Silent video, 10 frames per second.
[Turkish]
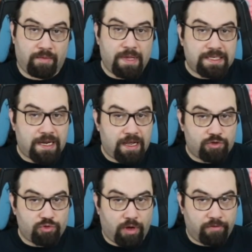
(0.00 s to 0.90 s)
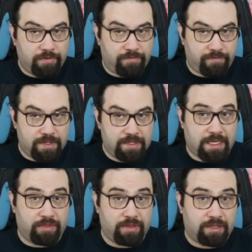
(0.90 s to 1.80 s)
Mesela şu hafif
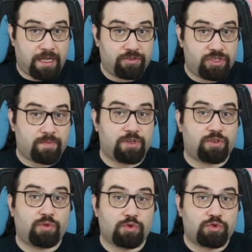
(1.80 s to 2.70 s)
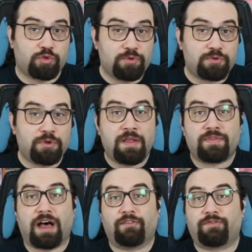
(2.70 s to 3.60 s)
insanlıktan çıkmış dostumuz
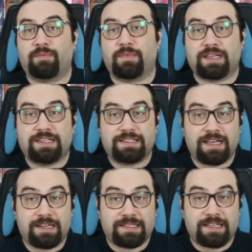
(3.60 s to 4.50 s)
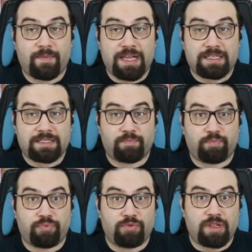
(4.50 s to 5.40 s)
daha filmi izler izlemez
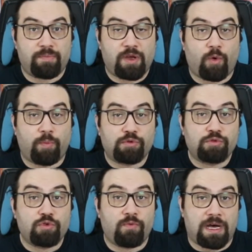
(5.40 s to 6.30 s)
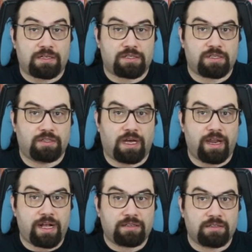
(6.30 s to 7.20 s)
bunda bir kopukluk var.
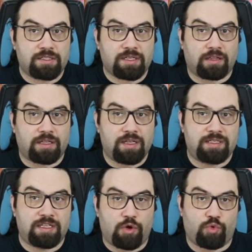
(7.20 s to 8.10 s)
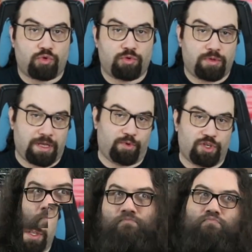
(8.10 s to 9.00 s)
Director's Cut isterük
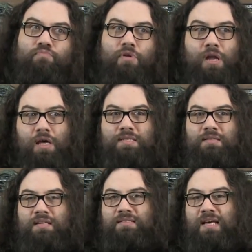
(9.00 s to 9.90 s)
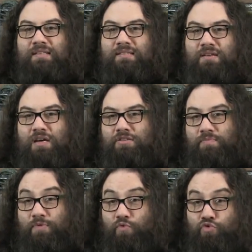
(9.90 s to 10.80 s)
demişti. Böyle aslında Zack
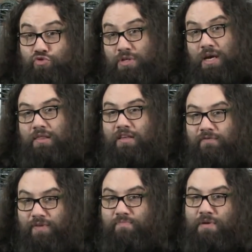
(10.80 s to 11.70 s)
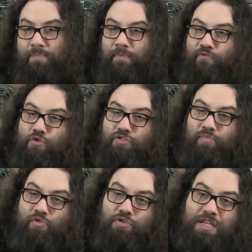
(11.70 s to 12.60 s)
Snyder bir 3 saatlik film yapıp
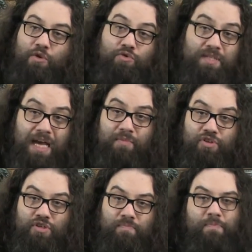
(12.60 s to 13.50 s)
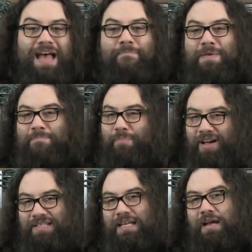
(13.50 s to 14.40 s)
Warner Bros'a göstermiş. Beğenmeyip
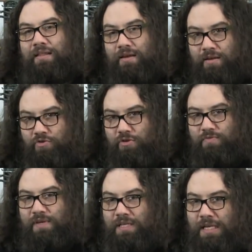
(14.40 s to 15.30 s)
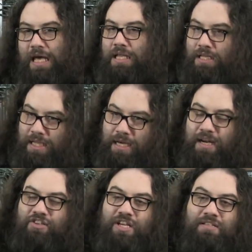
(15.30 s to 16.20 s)
bazı yerlerinde Joss Whedon'a
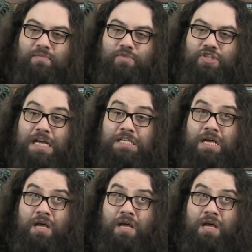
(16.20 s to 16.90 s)
tekrar çektirmişler.